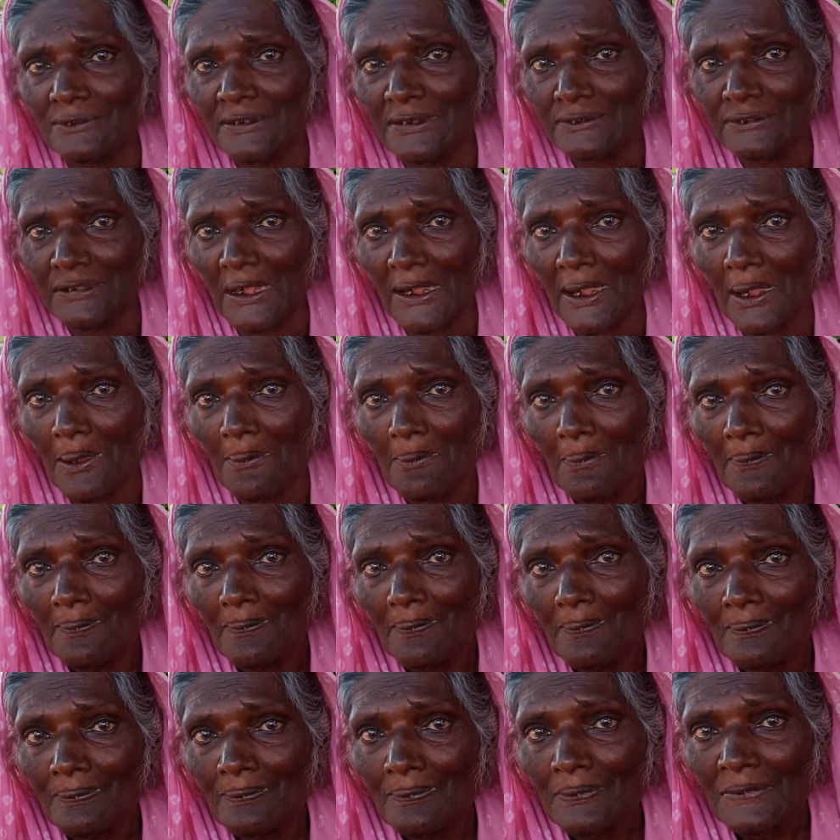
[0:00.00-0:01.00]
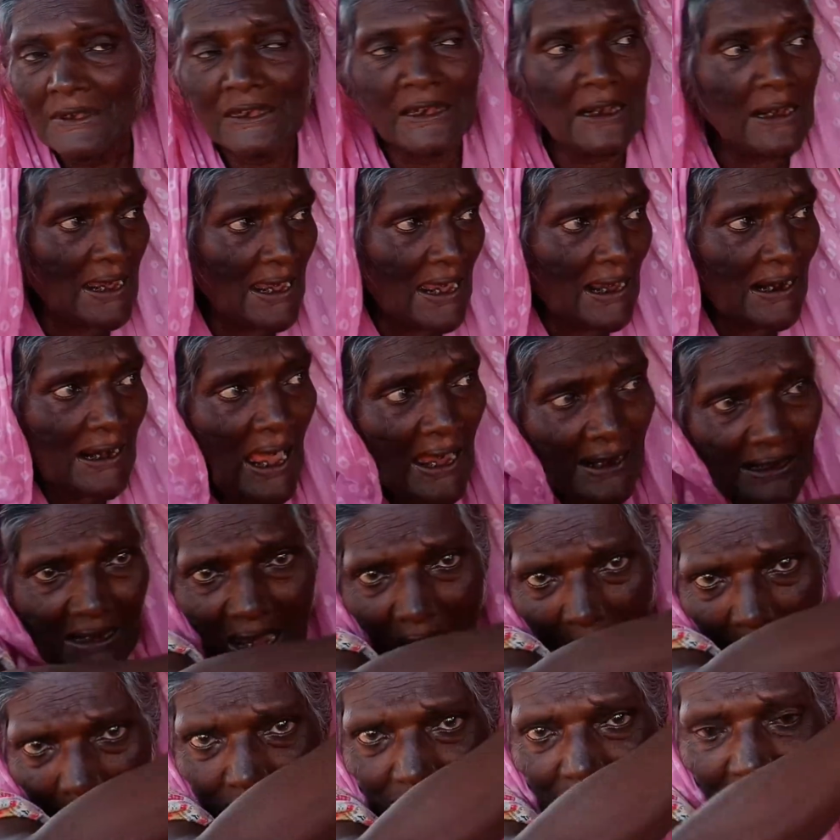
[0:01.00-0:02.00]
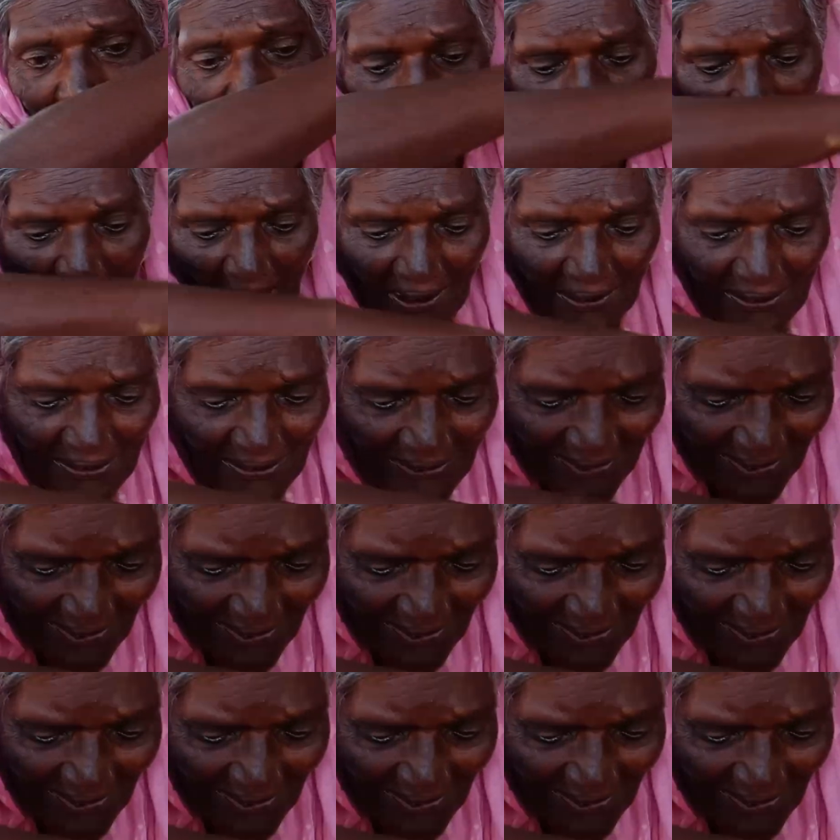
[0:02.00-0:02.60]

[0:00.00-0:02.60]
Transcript: দিতে কে একা একা হাঁটে যায়